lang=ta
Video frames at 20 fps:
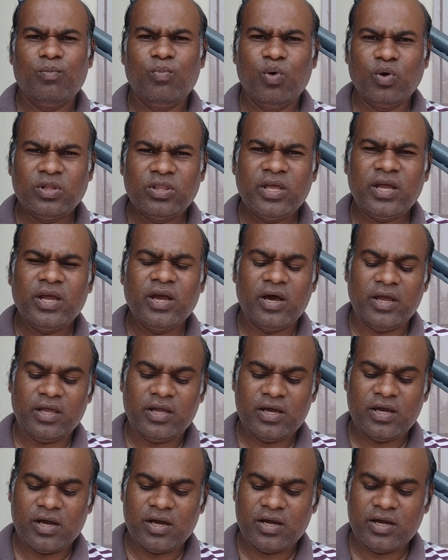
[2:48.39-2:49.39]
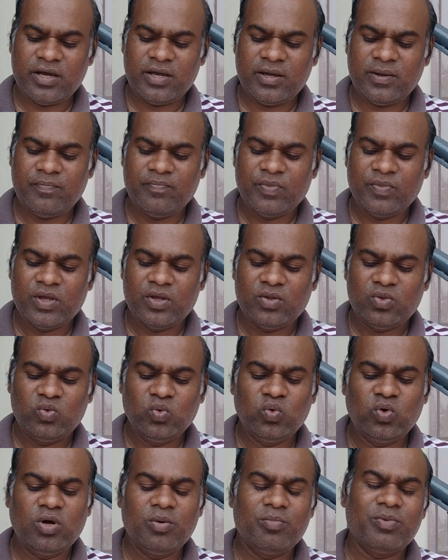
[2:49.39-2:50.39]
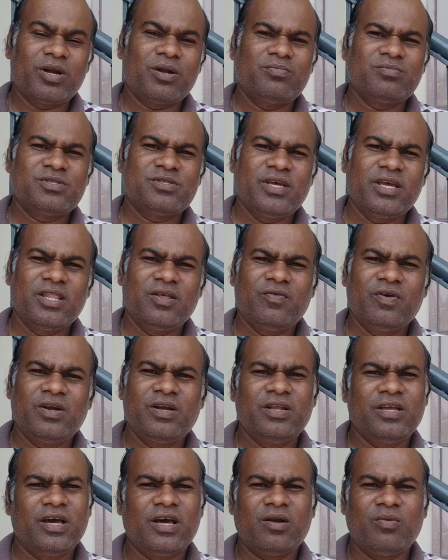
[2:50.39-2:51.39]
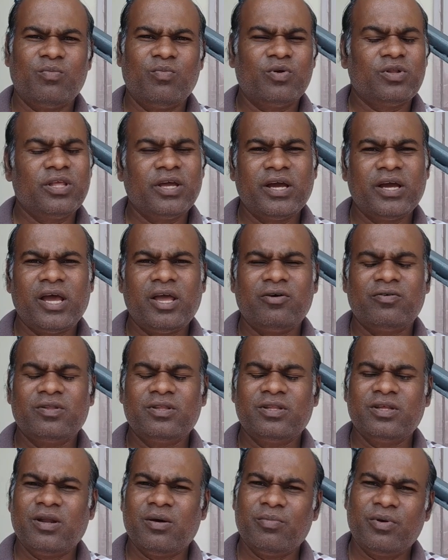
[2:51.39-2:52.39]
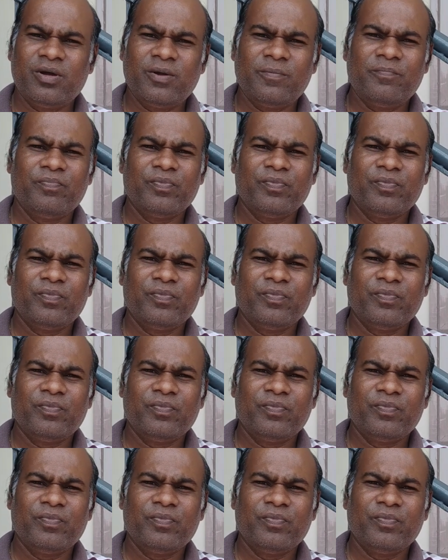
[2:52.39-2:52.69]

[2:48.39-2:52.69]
முர்தேகாய்க்காக தூக்கு மரம் செய்தவன் யார் முர்தேகாயை வந்து நம்ம